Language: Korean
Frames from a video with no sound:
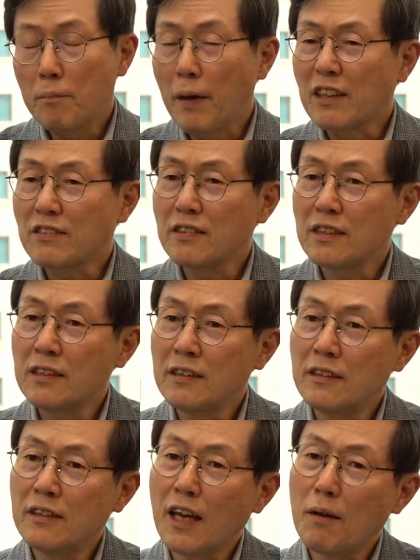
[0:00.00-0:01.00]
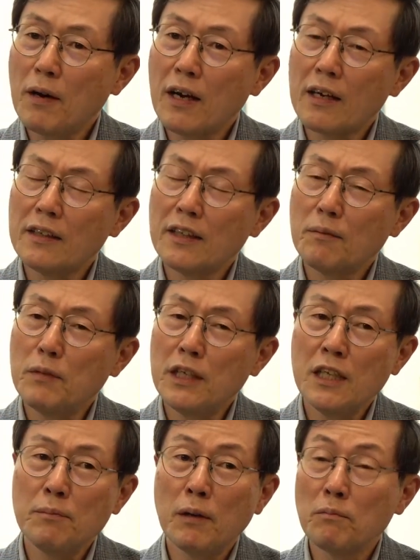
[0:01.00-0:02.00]
네. 백신을 개발하는데
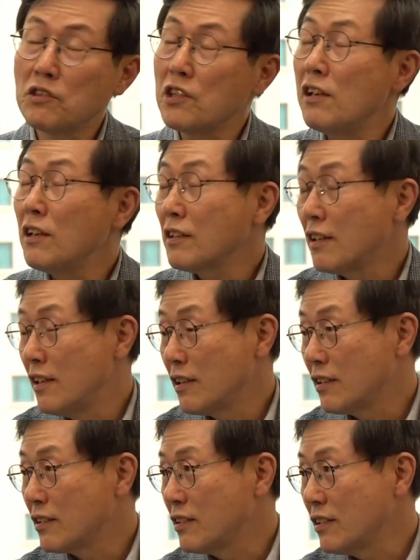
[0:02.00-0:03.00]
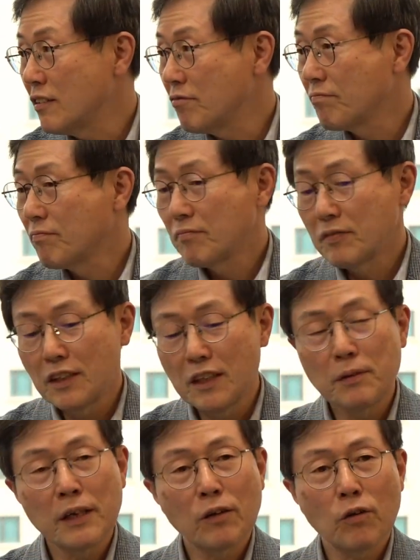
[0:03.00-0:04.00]
미니멈 7년 걸렸거든요. 네. 근데
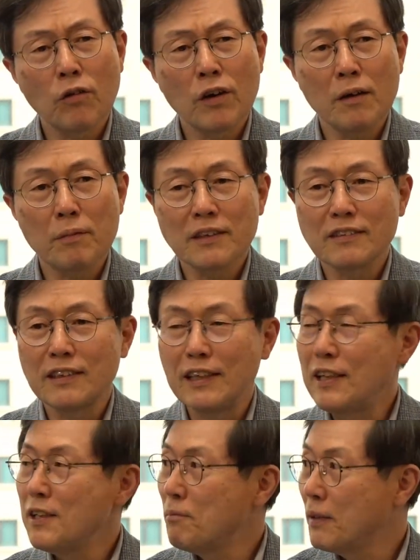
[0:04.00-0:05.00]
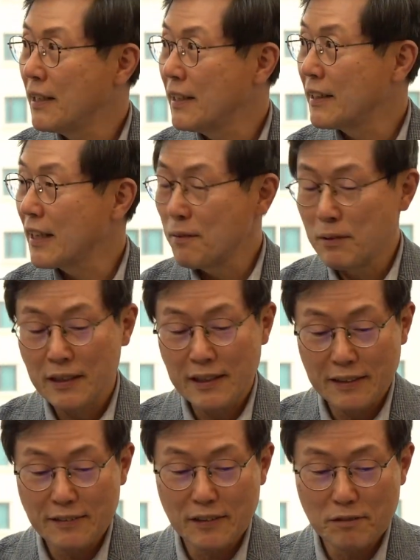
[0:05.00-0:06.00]
이번에 코로나 백신 1년 만에 개발을
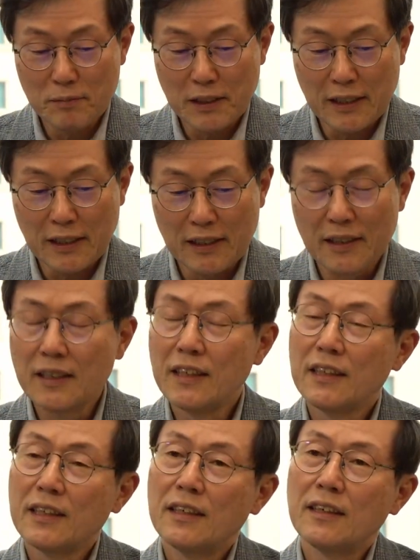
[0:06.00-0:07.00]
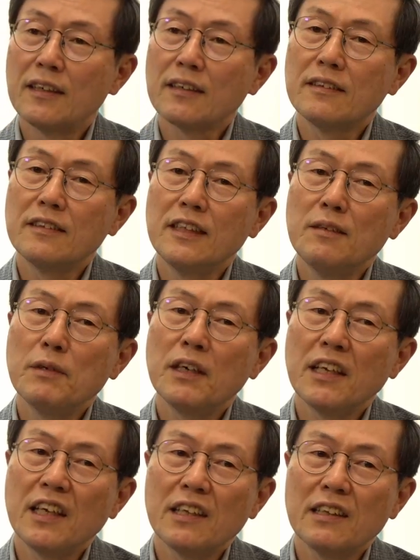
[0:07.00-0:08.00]
했지 않습니까? 예. 아, 그
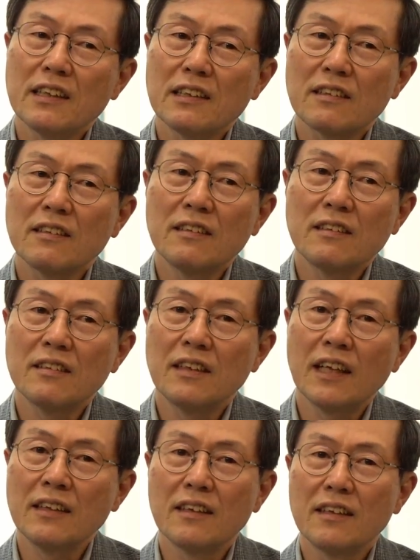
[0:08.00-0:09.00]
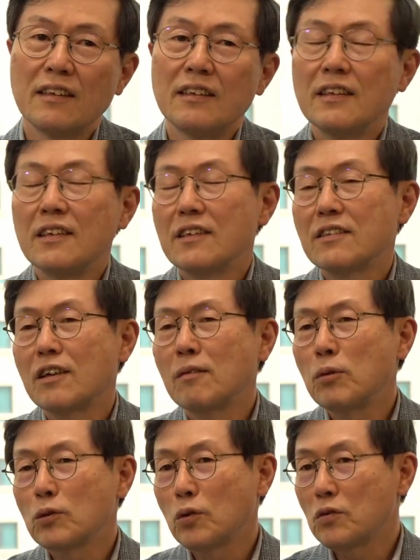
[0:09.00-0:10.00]
이면에는 튼튼한 음.
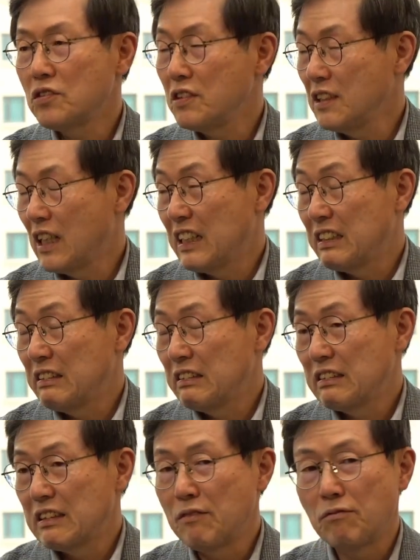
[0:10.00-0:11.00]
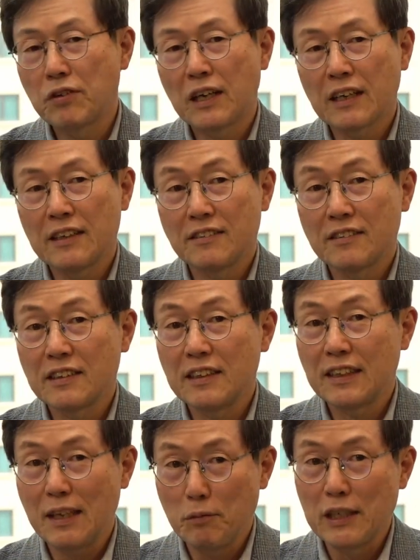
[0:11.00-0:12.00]
정보통신이라는 인프라가
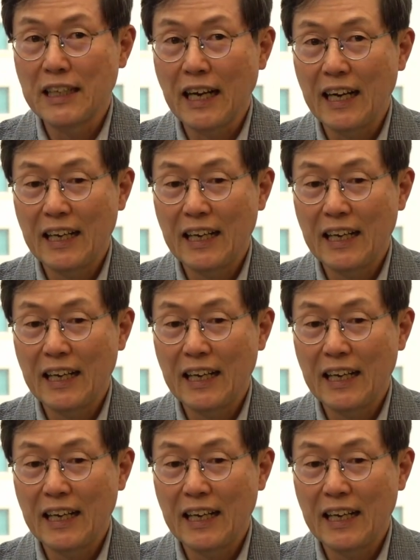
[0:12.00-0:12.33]
있었기 때문이다.